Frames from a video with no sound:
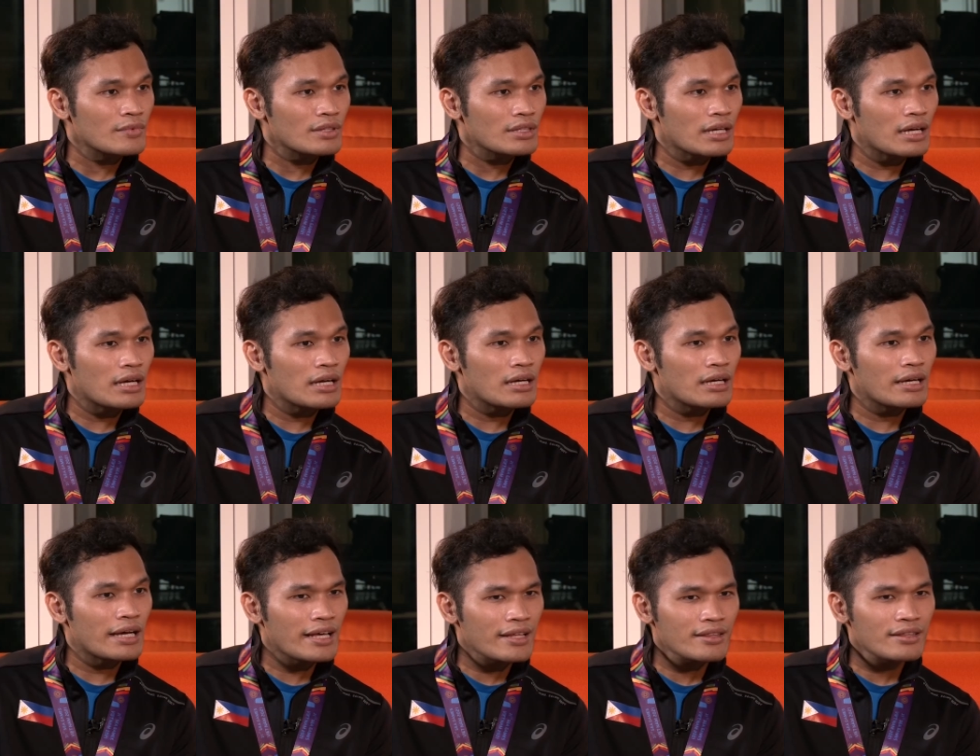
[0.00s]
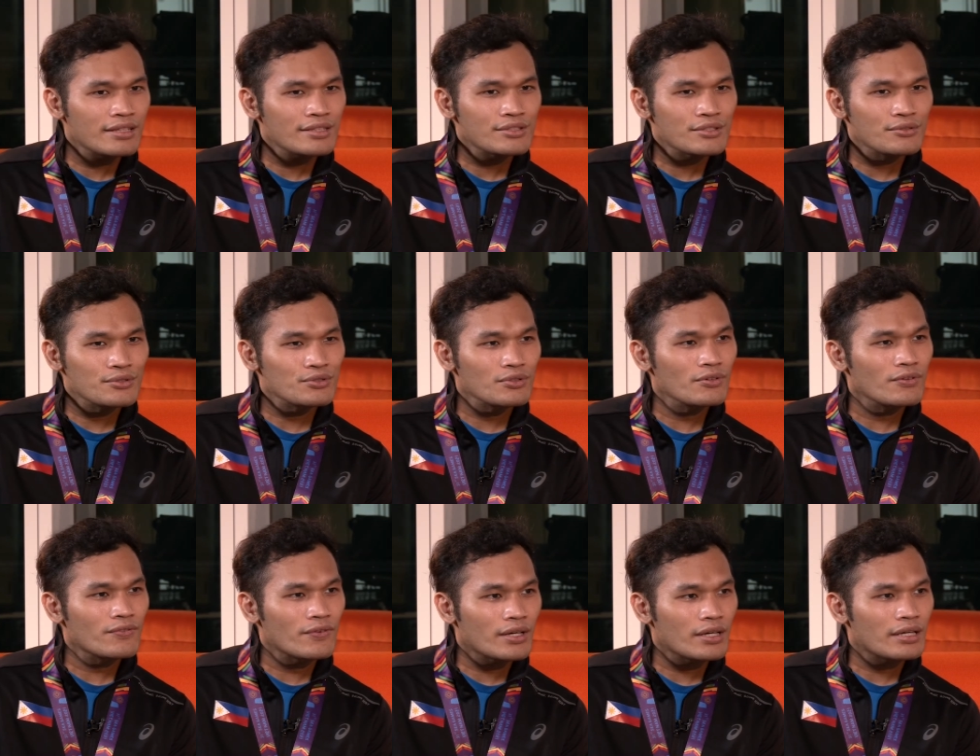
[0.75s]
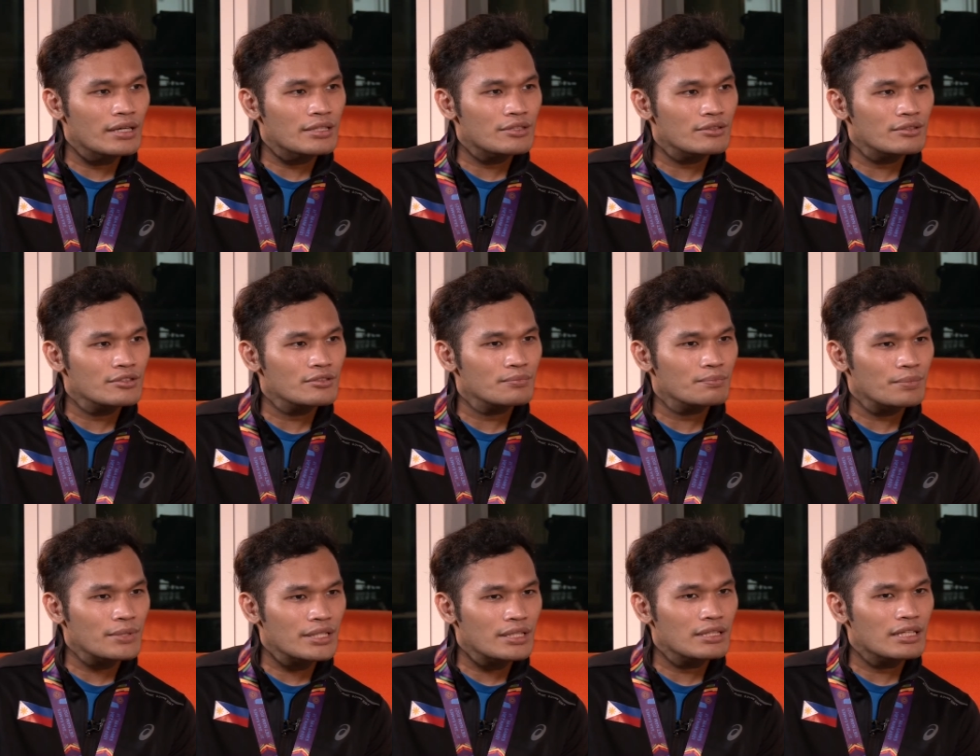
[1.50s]
Uh, I think so, so far, ito yung
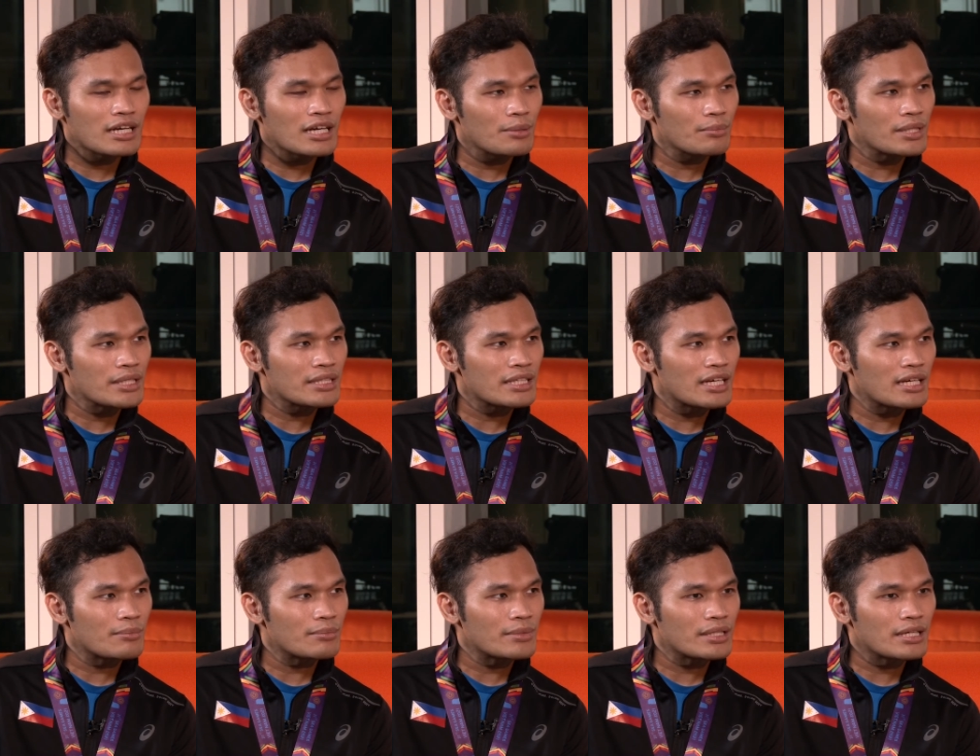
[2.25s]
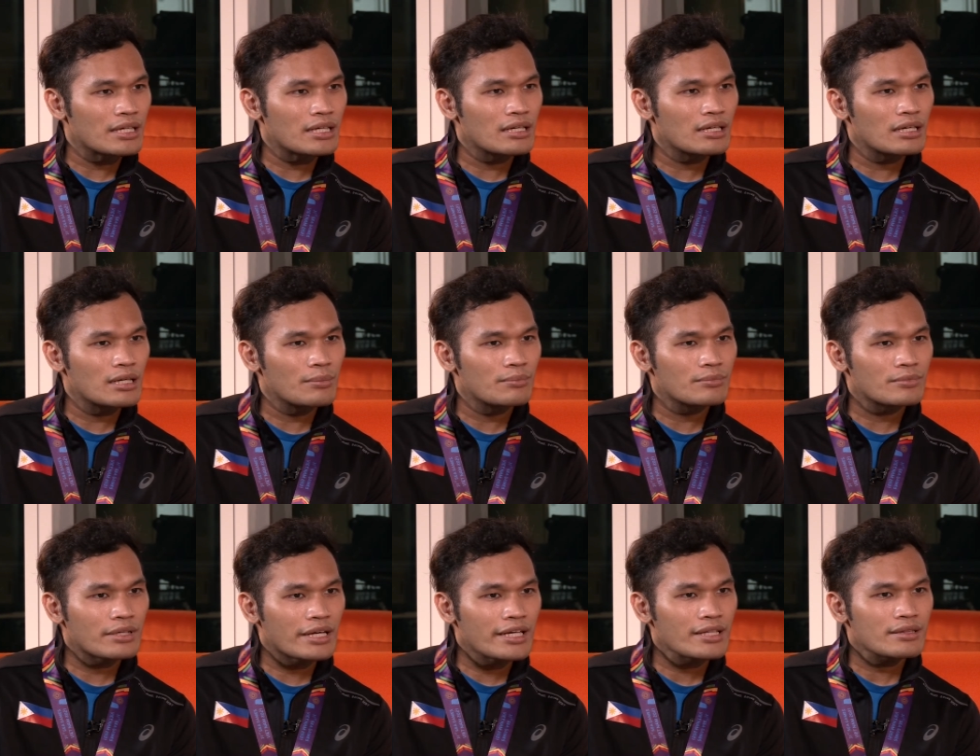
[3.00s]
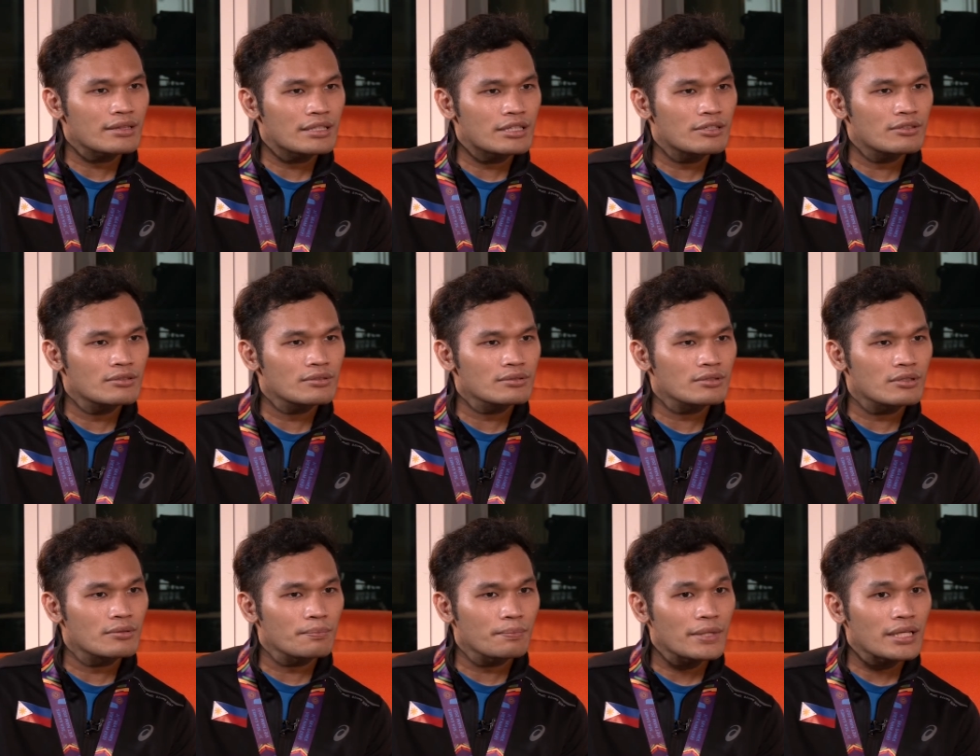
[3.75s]
pinakamadami. Um, right now,
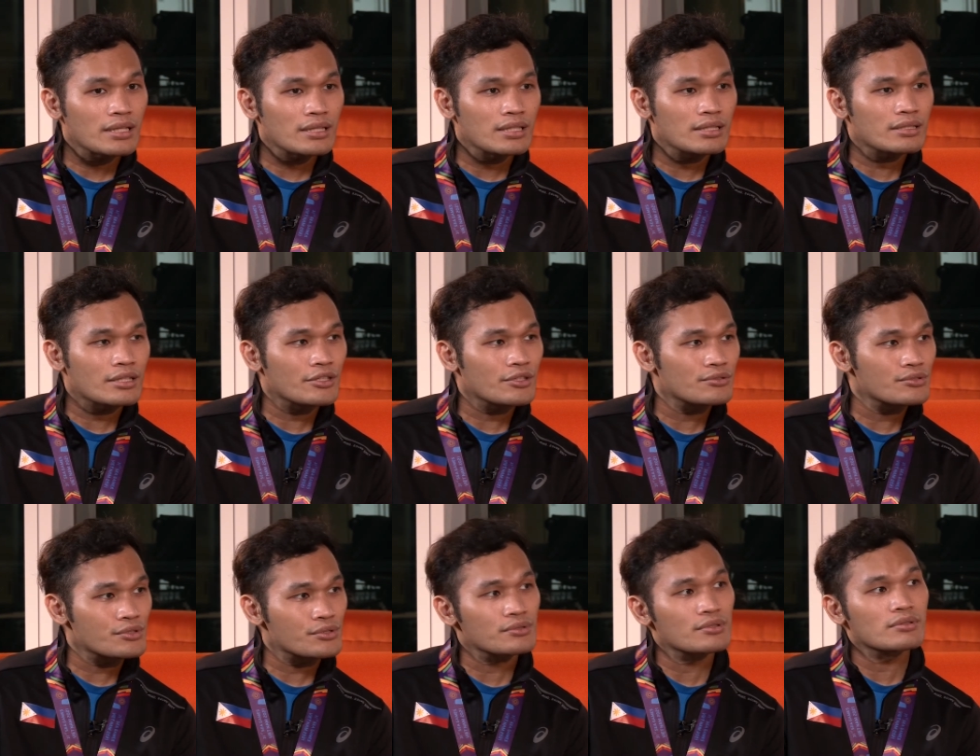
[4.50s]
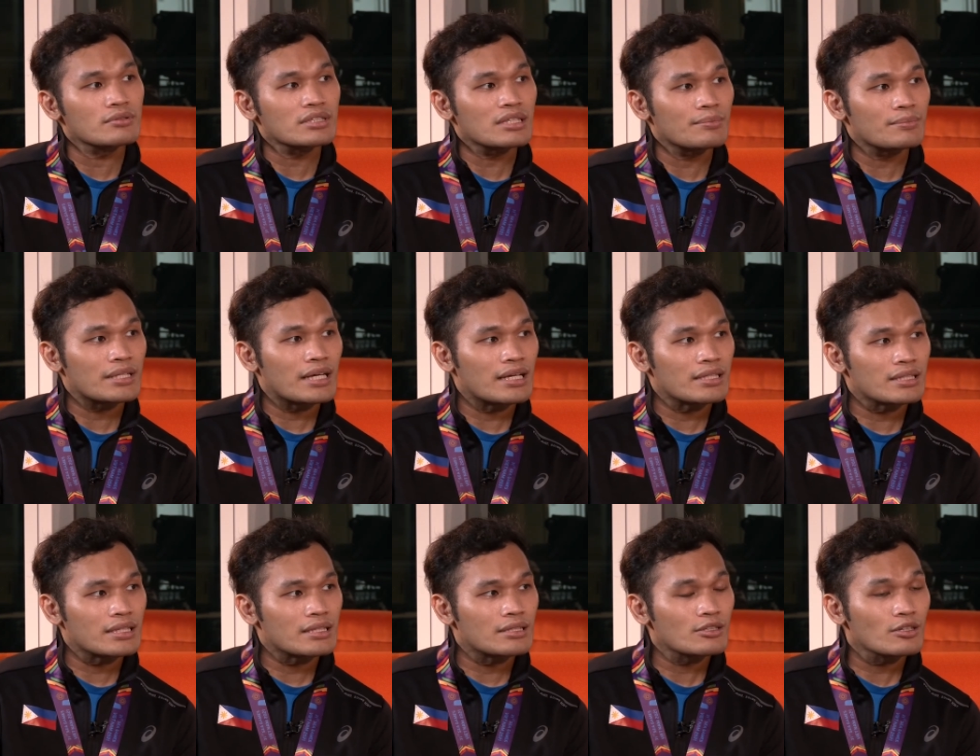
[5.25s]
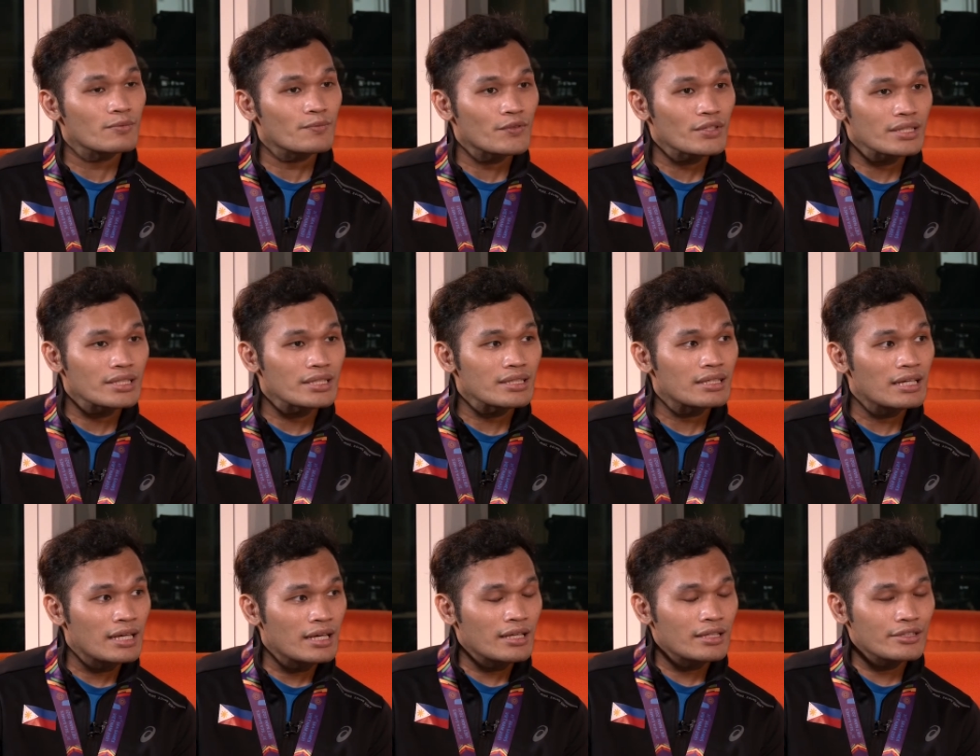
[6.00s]
competing na yung judo team natin. Hopefully,
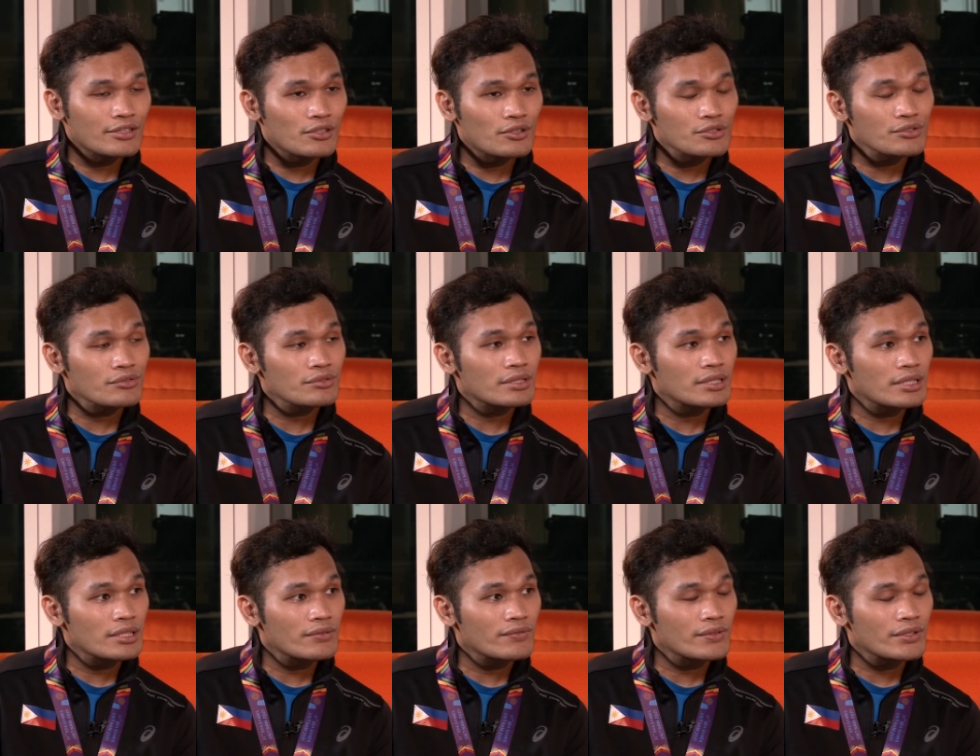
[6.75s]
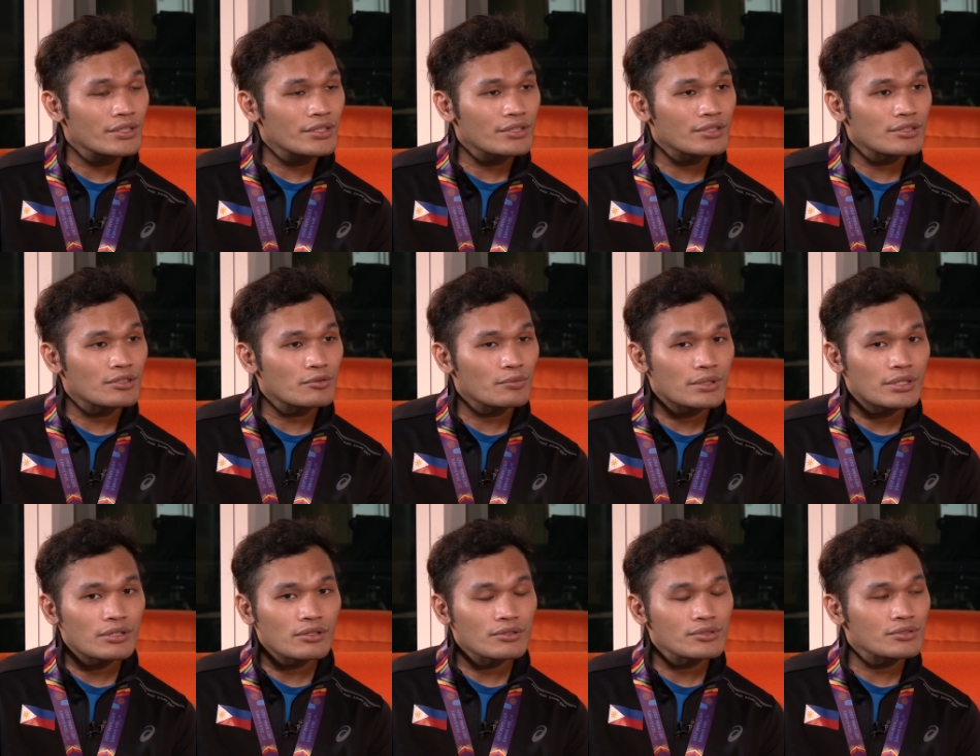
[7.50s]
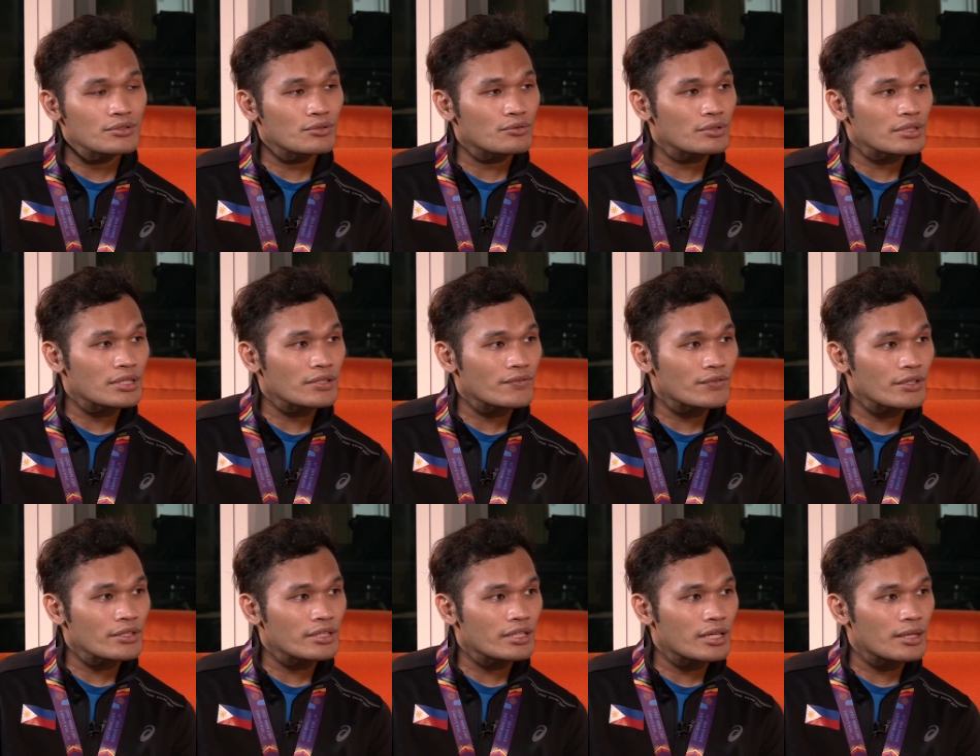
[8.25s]
okay. they also deliver, you know, we're also rooting
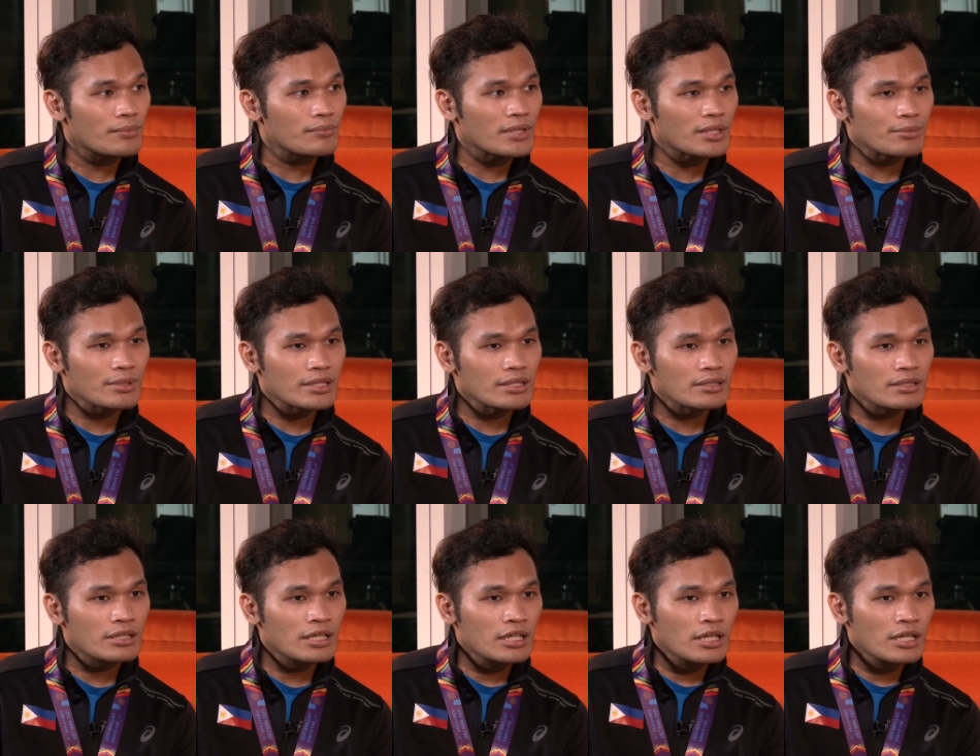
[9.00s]
for them. I mean,